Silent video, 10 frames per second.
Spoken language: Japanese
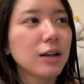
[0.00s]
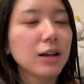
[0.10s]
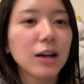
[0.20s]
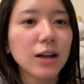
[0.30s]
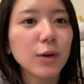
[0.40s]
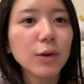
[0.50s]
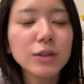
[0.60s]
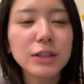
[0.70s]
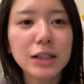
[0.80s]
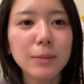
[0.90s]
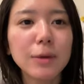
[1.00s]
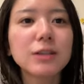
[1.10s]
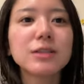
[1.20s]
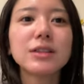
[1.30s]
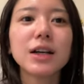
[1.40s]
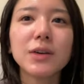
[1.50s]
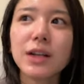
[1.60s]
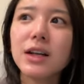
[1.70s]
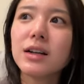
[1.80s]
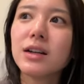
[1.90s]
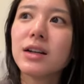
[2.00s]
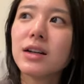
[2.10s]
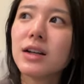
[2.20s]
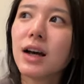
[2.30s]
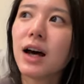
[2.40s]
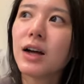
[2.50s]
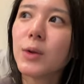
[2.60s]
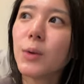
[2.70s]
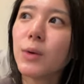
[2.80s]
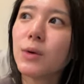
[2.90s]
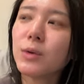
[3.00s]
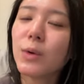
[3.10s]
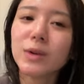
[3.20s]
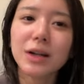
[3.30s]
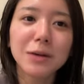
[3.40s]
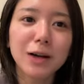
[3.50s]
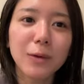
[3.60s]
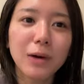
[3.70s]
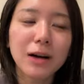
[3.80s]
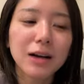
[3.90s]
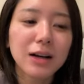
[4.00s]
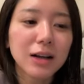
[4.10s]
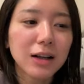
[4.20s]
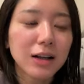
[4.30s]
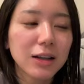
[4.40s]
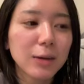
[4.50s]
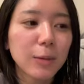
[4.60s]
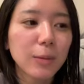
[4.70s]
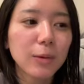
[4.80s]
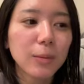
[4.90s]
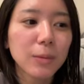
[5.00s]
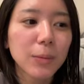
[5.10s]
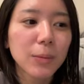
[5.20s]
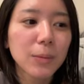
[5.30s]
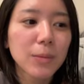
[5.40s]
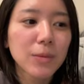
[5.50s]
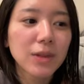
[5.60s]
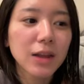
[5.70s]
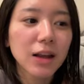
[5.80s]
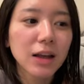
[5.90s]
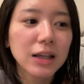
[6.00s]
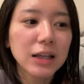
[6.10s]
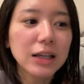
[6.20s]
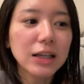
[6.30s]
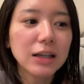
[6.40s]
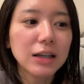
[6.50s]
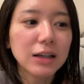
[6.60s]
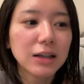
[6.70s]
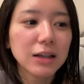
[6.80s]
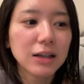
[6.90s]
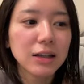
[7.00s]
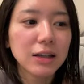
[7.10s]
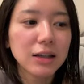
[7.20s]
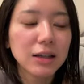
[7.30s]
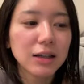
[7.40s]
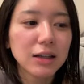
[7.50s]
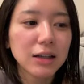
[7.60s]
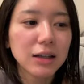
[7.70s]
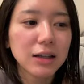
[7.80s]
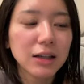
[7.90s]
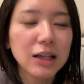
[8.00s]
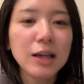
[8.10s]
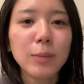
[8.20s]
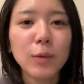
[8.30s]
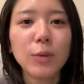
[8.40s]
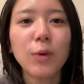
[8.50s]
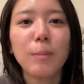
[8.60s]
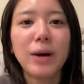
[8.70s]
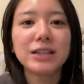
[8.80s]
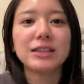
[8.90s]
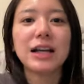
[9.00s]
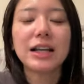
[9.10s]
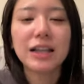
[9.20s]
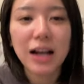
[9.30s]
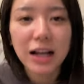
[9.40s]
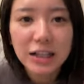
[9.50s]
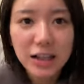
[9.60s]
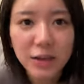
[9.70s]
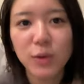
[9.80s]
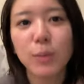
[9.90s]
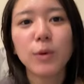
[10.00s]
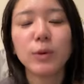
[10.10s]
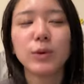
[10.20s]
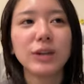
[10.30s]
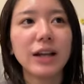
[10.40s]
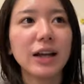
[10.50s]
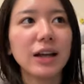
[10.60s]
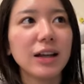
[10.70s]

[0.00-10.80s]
だから夜に決まるんだよね、あのどうなるかは。でもいいいいものをパスできたらいいなと思うので、